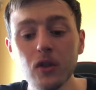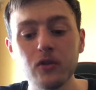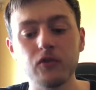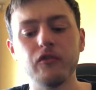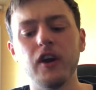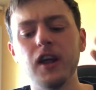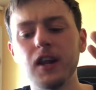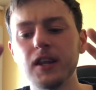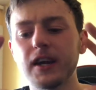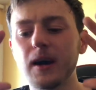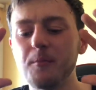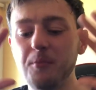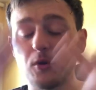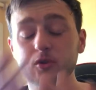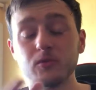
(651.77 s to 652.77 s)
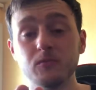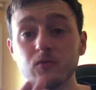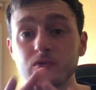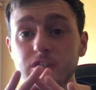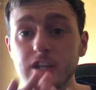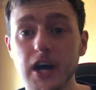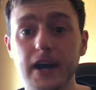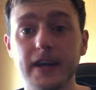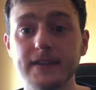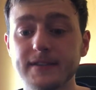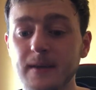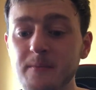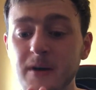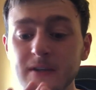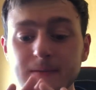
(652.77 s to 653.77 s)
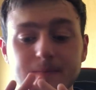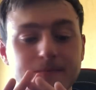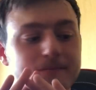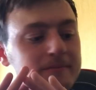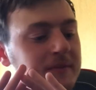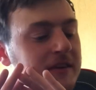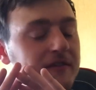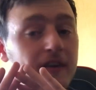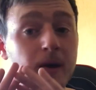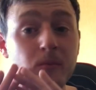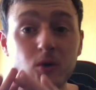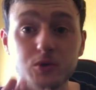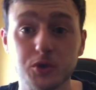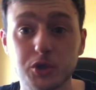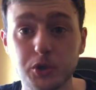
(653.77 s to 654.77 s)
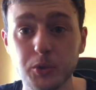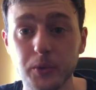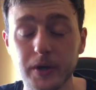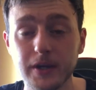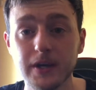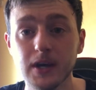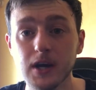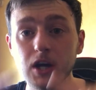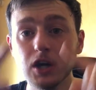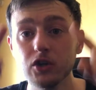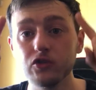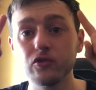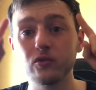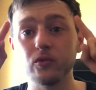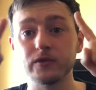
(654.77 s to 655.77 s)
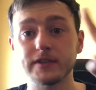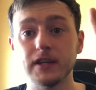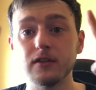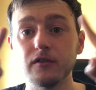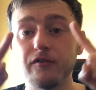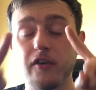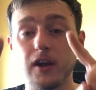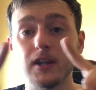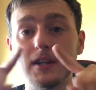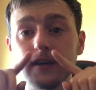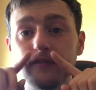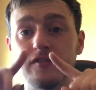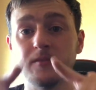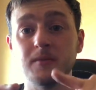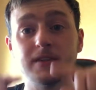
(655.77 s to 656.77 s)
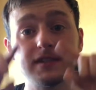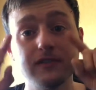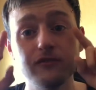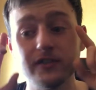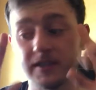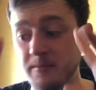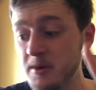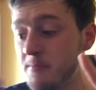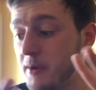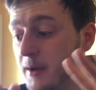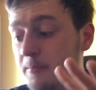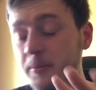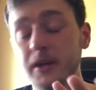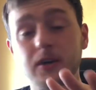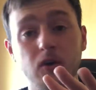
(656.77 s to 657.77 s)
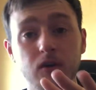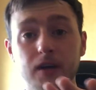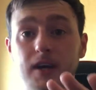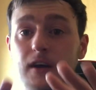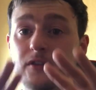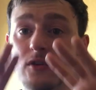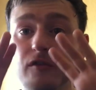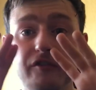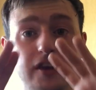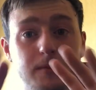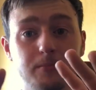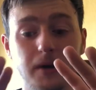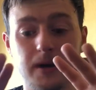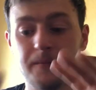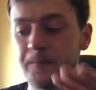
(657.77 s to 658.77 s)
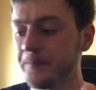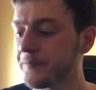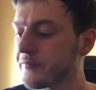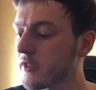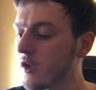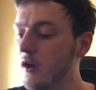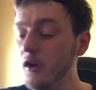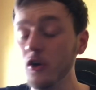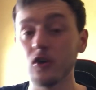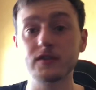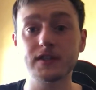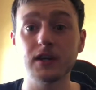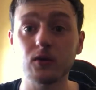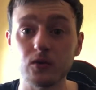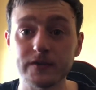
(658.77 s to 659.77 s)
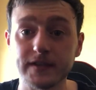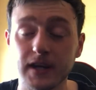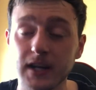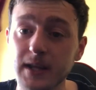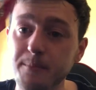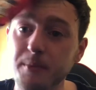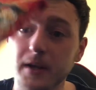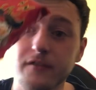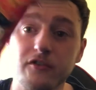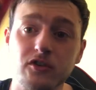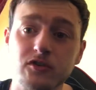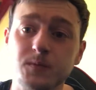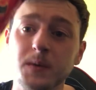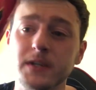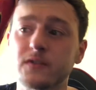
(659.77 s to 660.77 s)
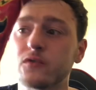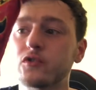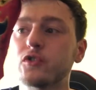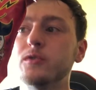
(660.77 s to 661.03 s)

Donc voilà les gars, pour de bon, j'arrête, ça m'a vraiment tué. Je vous conseille de faire le défi, mais si vous aimez pas le piquant, les gars, ne faites pas. En ce qui concerne les pâtes, franchement, elles sont